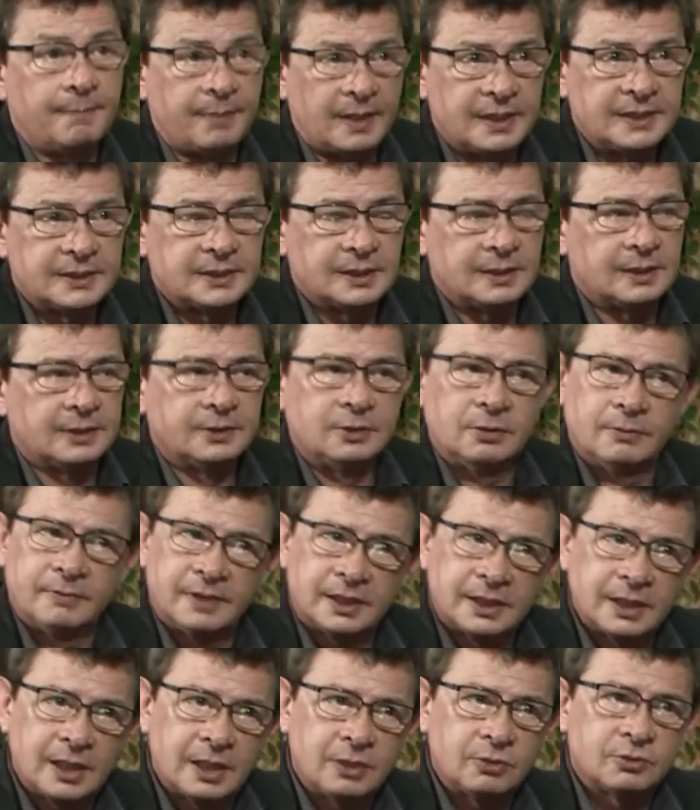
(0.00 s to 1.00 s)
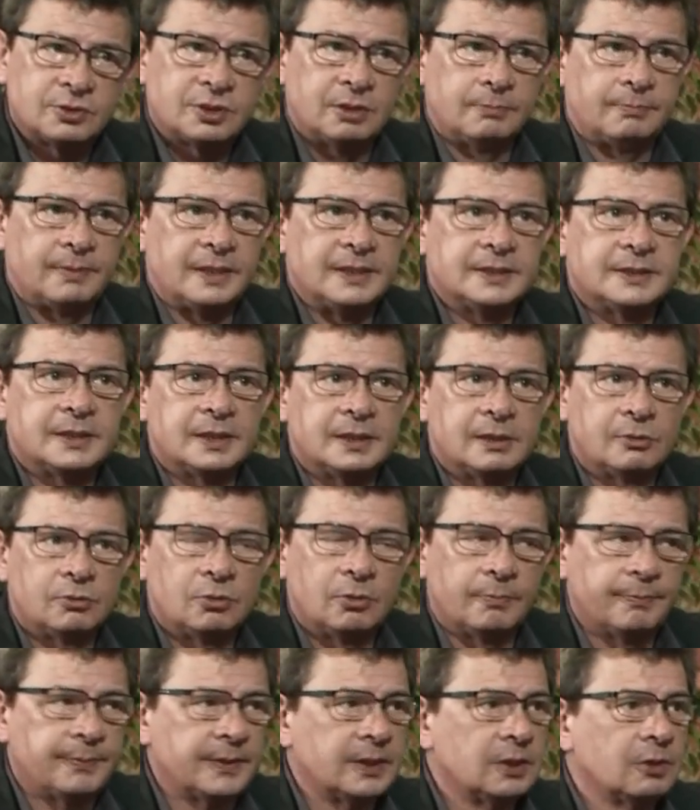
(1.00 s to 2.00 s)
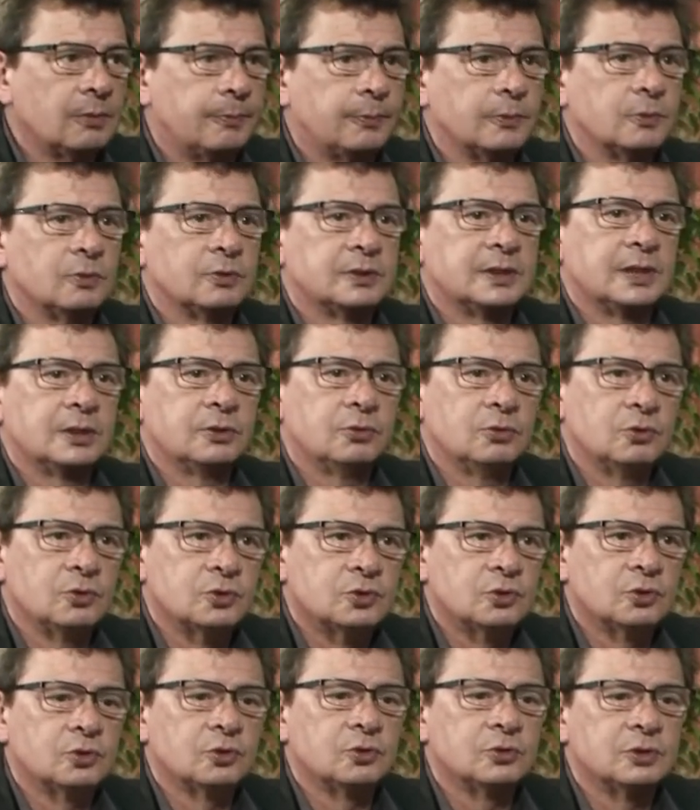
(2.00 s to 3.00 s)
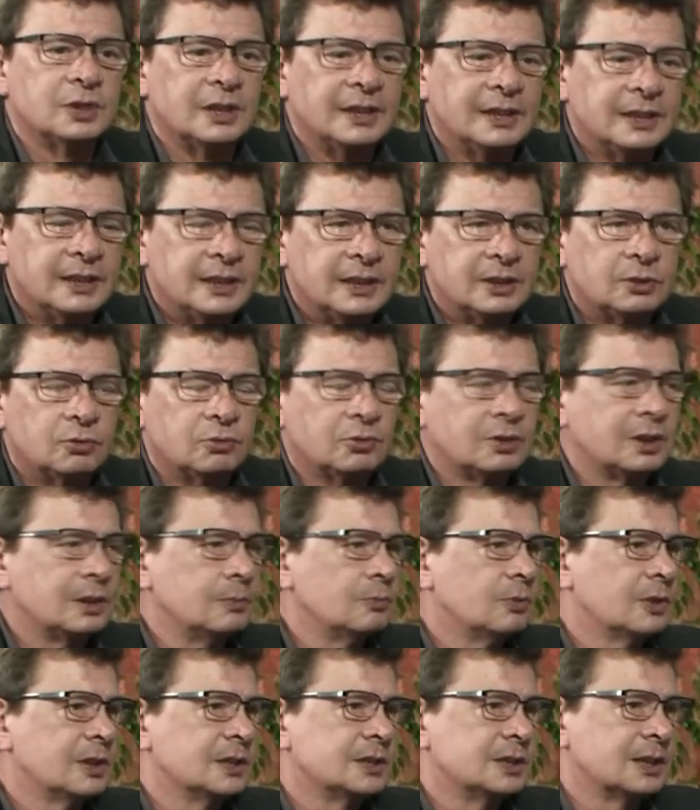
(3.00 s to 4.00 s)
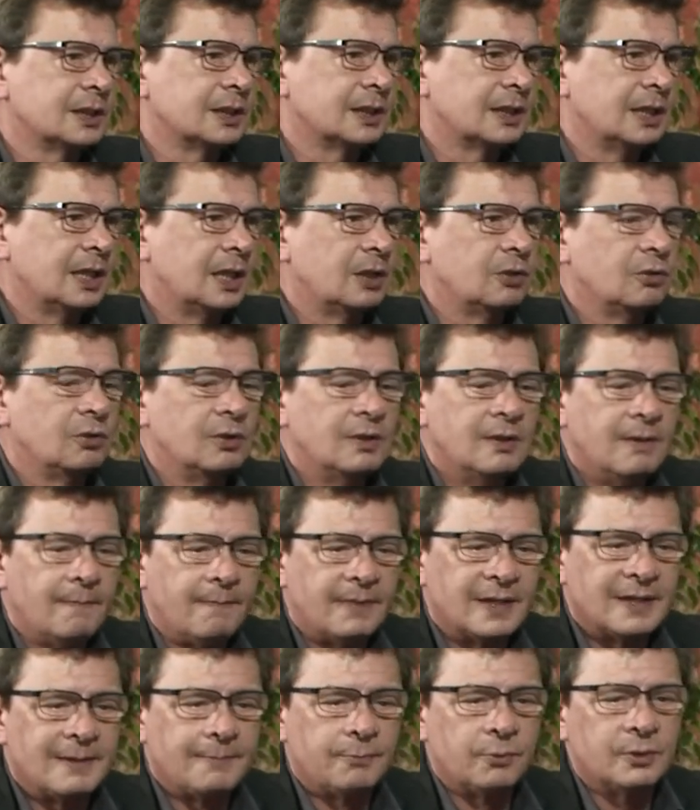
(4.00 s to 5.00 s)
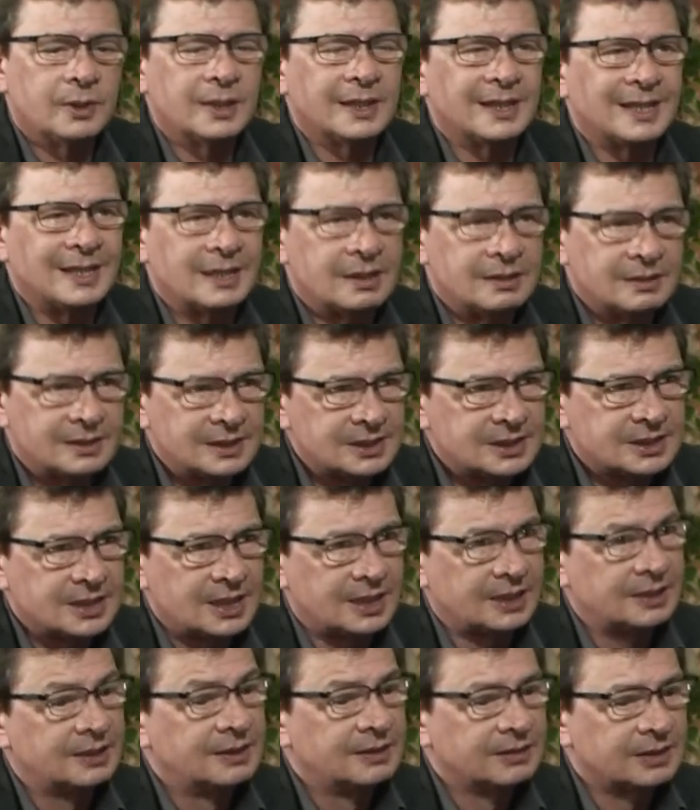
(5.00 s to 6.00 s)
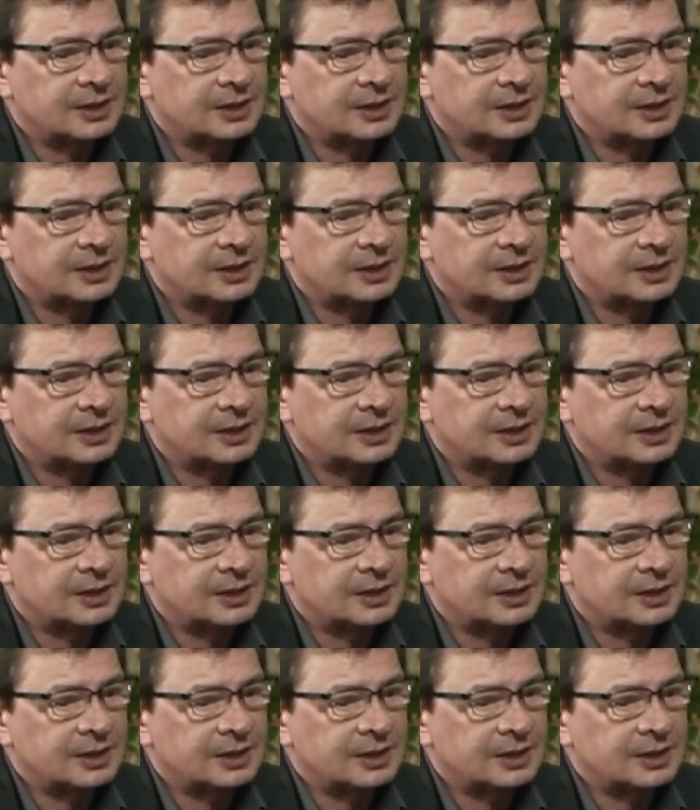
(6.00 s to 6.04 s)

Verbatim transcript: En países latinoamericanos, en países europeos, por lo tanto nosotros en esto tenemos que ser claros, para poder garantizar